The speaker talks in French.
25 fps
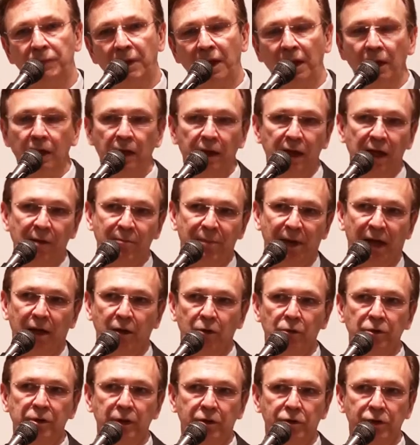Il est la
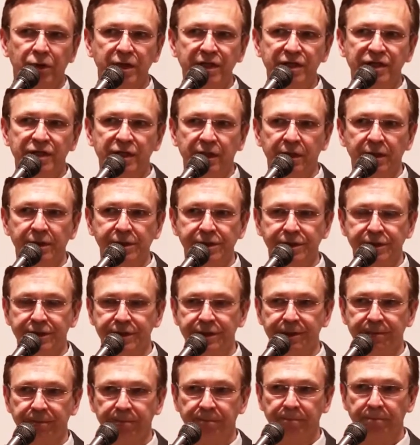parole de
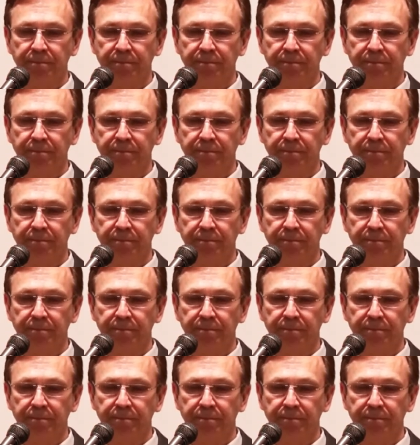connaissance